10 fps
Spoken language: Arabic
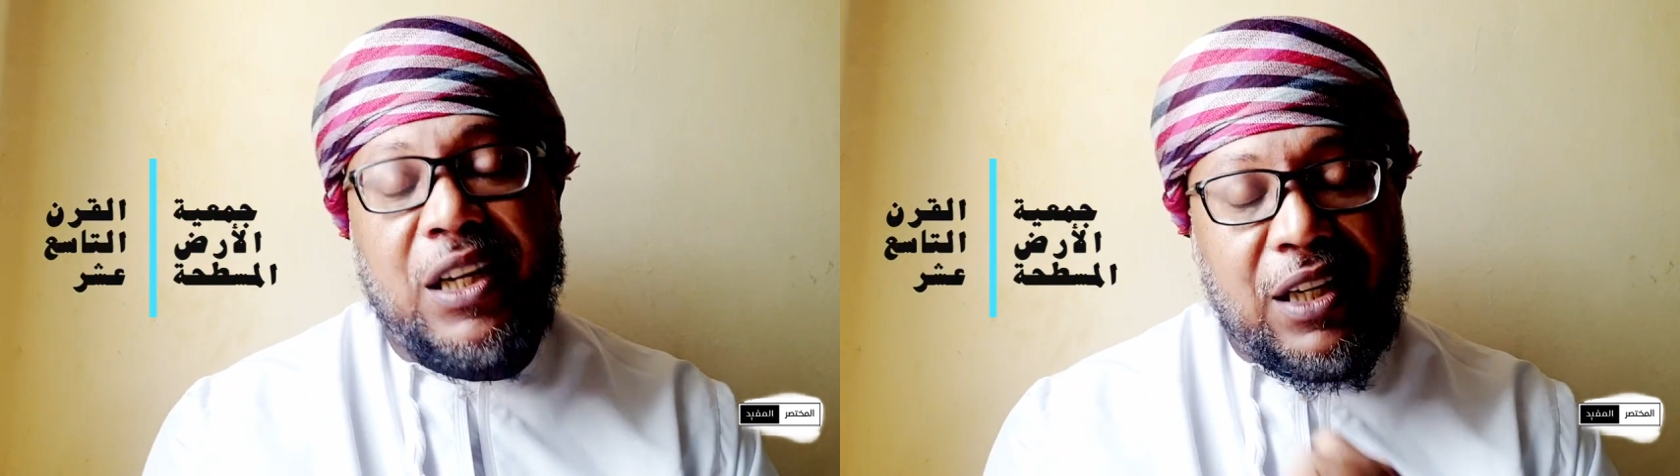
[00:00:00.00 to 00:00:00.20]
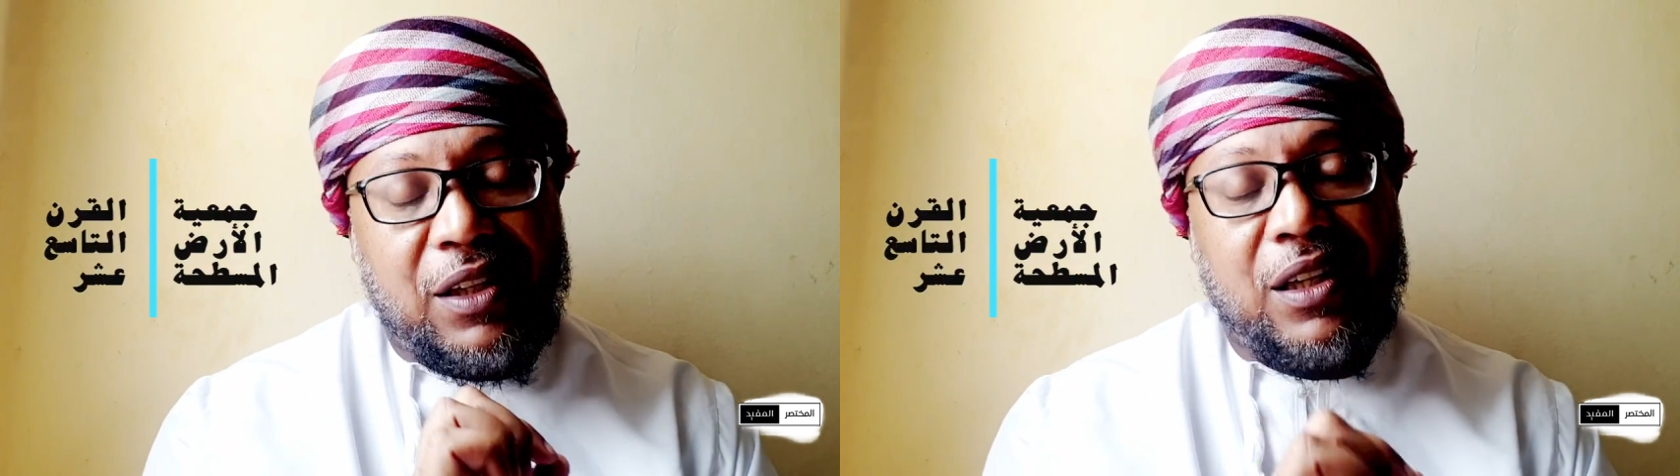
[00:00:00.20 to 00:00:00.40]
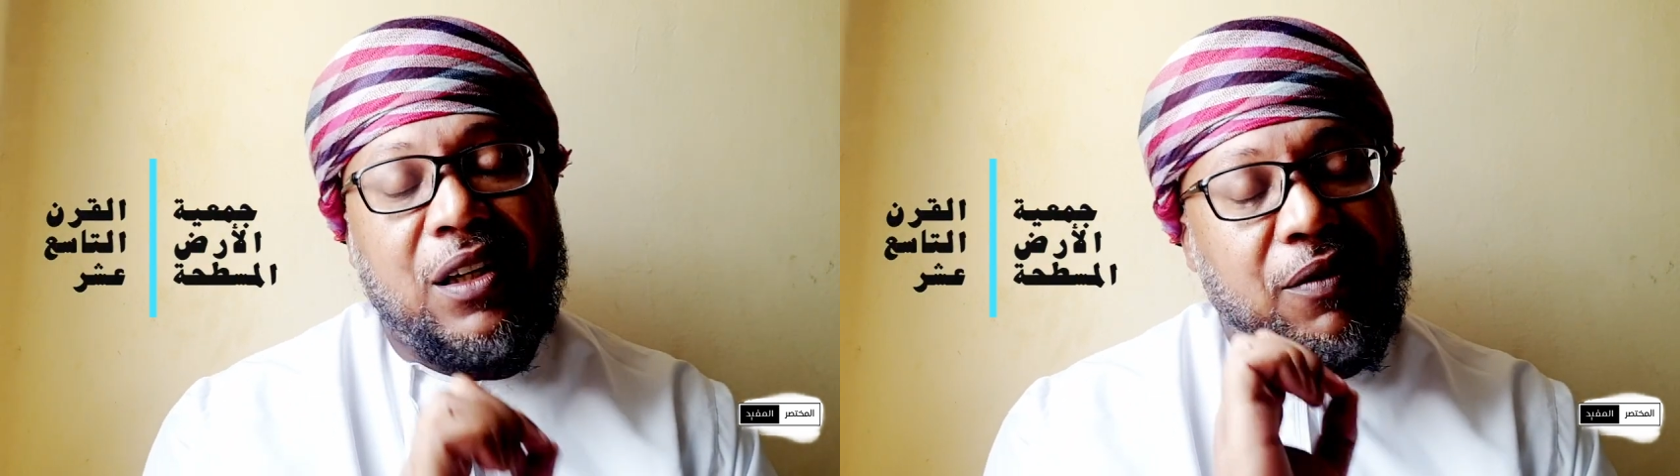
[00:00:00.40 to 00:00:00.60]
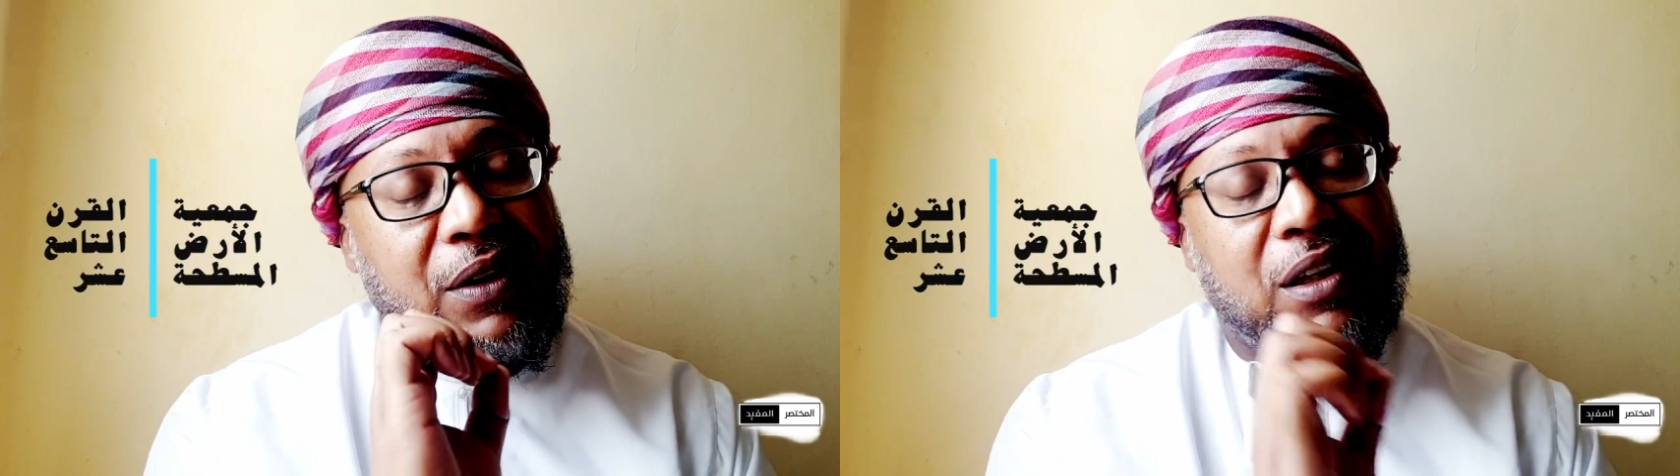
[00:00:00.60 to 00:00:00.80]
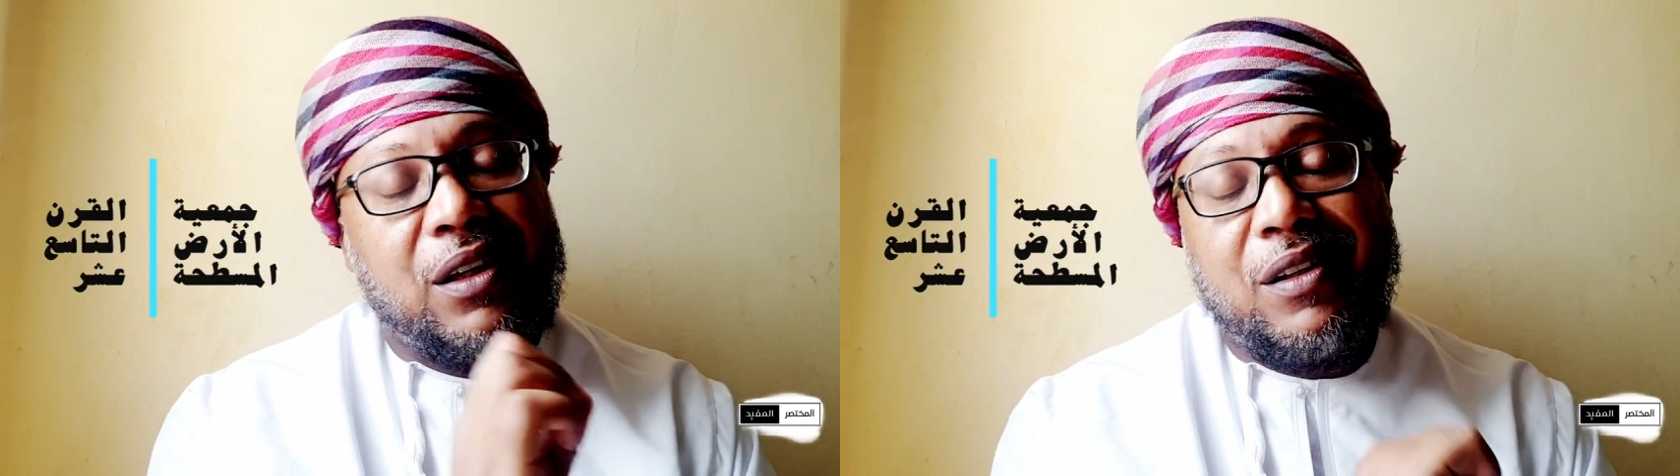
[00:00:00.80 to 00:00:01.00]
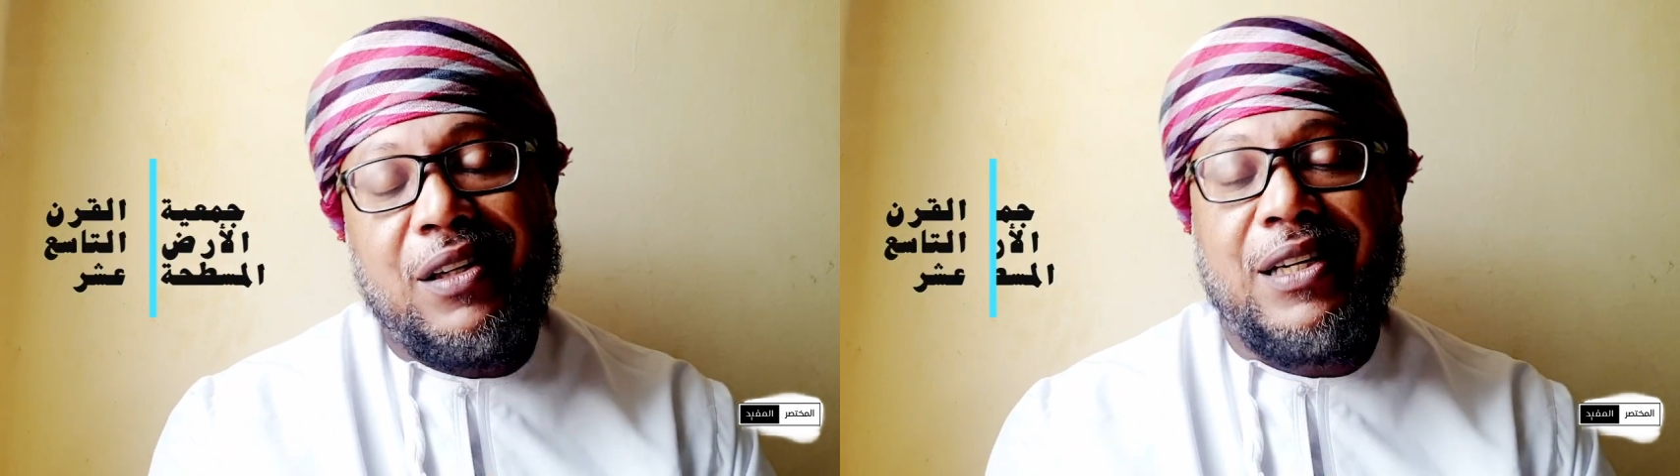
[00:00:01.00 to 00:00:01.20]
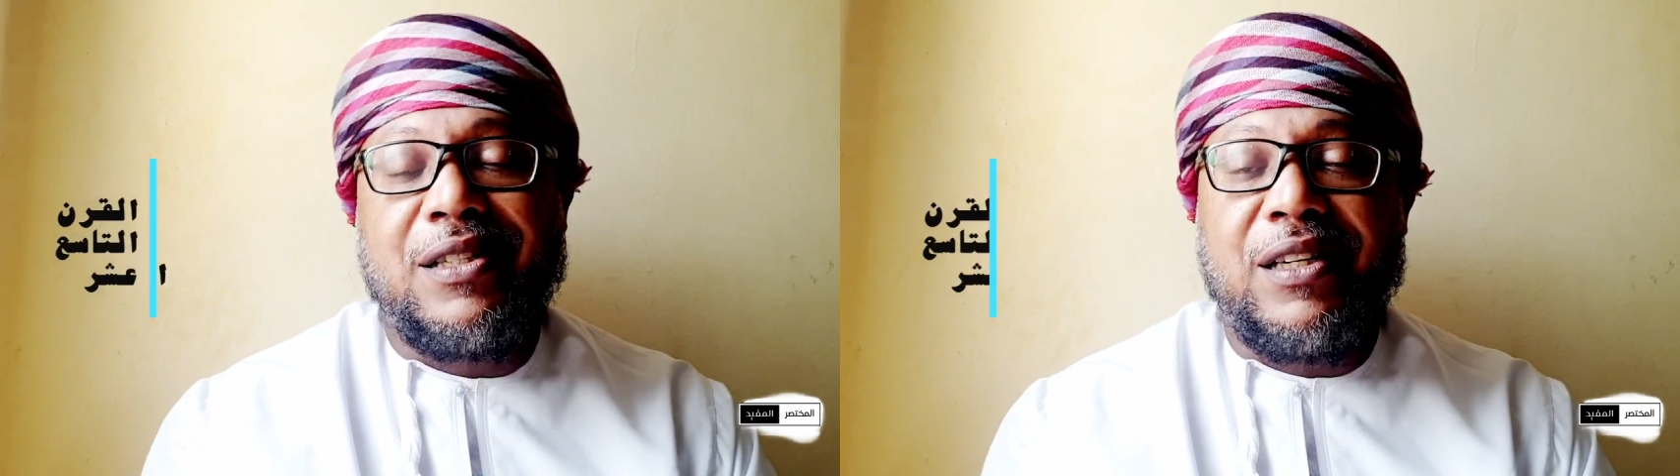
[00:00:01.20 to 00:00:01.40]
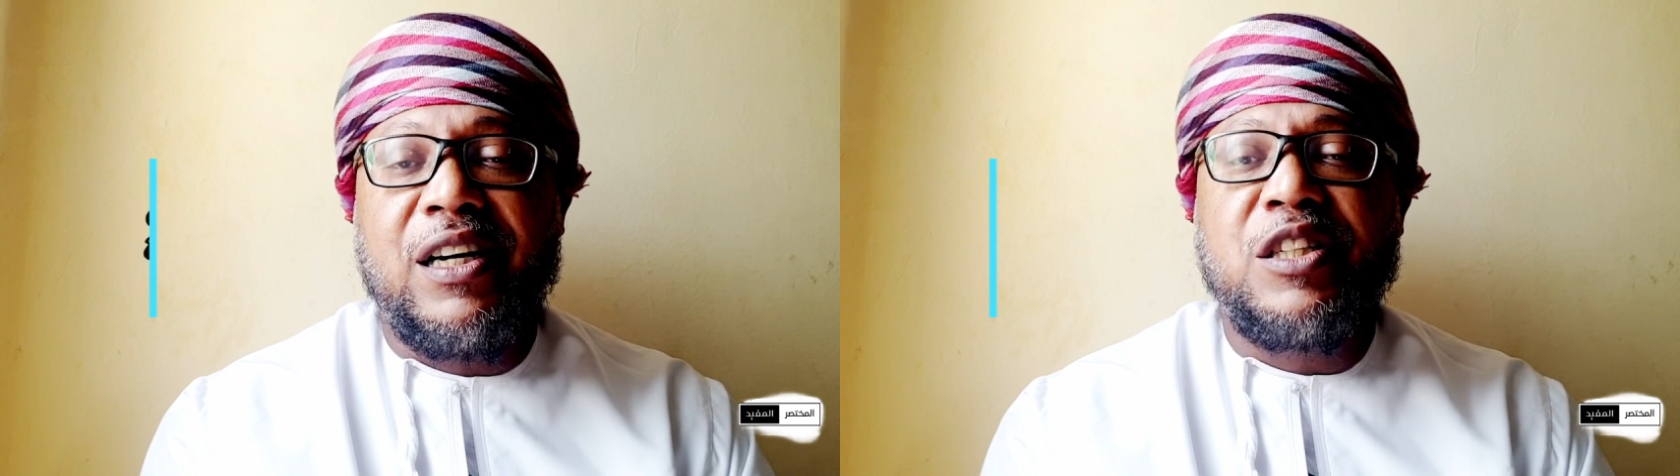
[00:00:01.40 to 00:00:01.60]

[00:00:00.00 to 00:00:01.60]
اللي ظهرت في القرن التاسع